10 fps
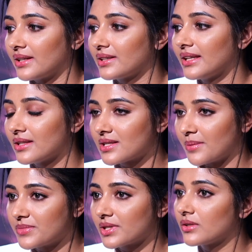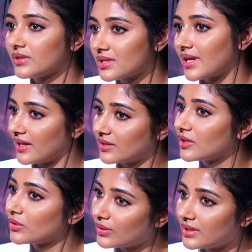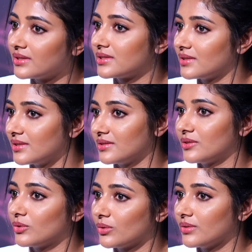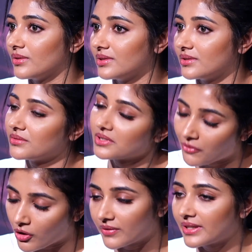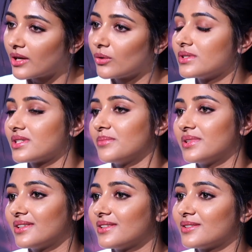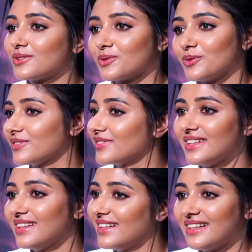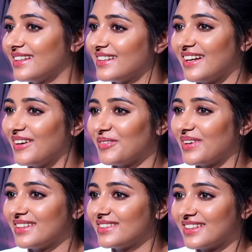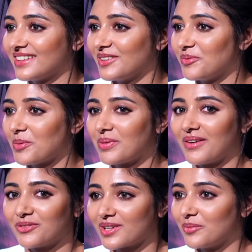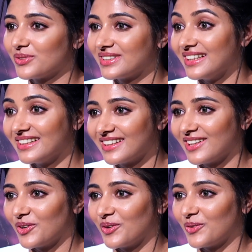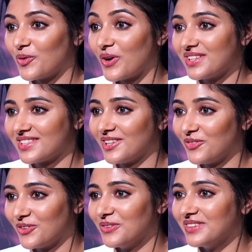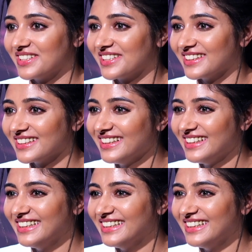ఐ థింక్ ఇన్ ద సబ్జెక్ట్లో దిస్ క్యారెక్టర్ కూడా యునో రివాల్వింగ్ అరౌండ్ ది సబ్జెక్ట్ సో ఐ థింక్ పీపుల్ హ్యావ్ టు కమ్ టు థియేటర్ అండ్ వాచ్ ఇట్ ఇన్ ద ఫుల్ వర్షన్